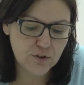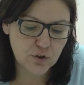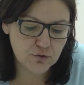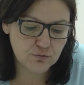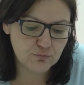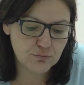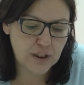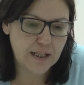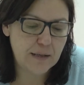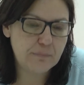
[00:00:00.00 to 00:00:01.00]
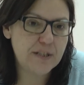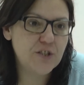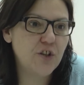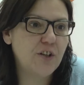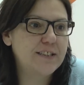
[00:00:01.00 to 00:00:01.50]
son eh,
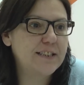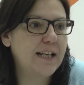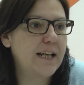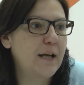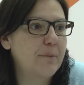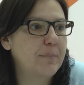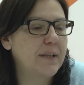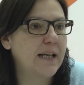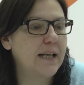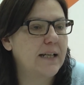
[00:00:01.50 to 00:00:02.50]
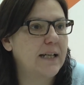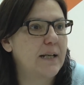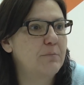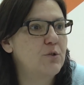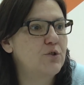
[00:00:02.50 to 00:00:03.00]
inversiones eh, que
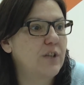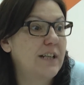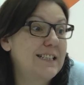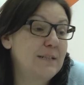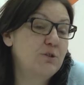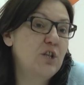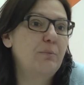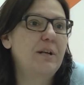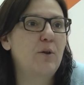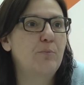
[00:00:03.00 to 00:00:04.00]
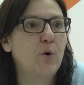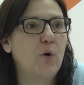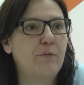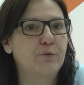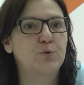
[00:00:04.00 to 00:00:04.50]
queremos, eh, las hemos denominado un poco
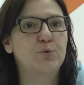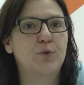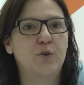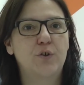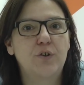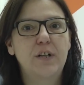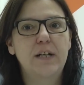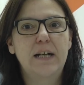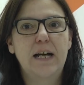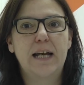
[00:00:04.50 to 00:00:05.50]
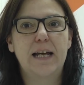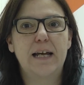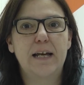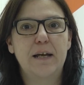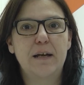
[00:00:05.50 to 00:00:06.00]
a futuro, ¿no?
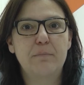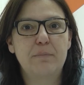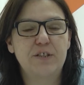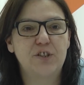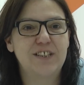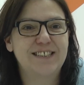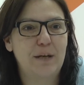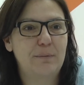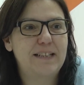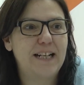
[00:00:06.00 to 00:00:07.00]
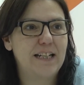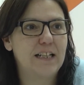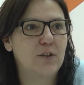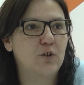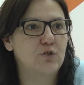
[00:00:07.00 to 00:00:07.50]
Eh, inversiones que evitan
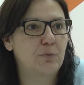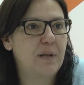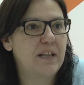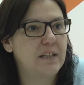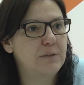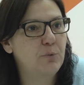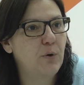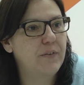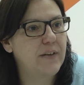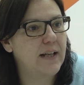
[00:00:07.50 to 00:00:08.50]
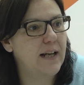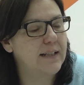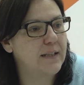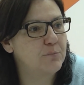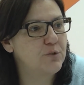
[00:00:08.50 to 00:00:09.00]
el cortoplacismo de,
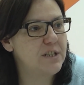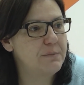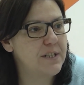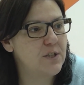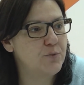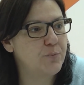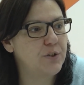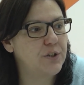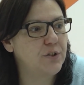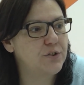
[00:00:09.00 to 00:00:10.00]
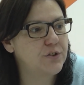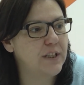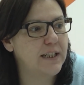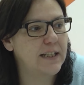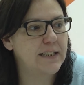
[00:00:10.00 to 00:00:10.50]
al que muchas veces los políticos
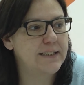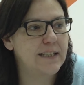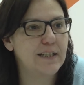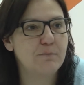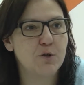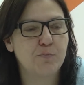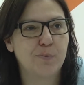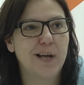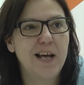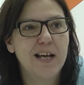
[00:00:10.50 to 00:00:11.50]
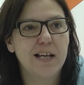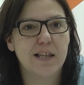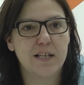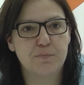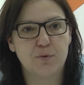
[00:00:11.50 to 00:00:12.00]
eh, tendemos,
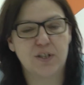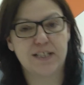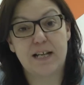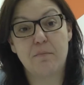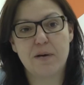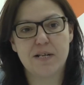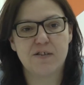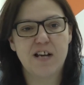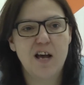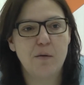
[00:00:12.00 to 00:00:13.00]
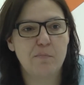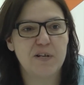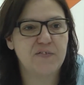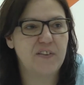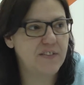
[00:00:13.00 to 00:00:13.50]
quizás porque sean más,
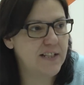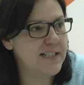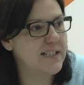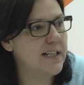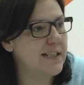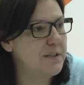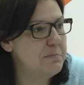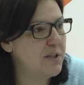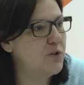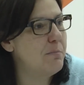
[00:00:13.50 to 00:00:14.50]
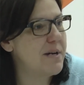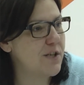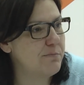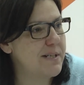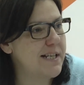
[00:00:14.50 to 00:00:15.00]
más fáciles y de rendimiento
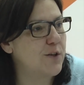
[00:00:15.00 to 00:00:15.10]
más, más a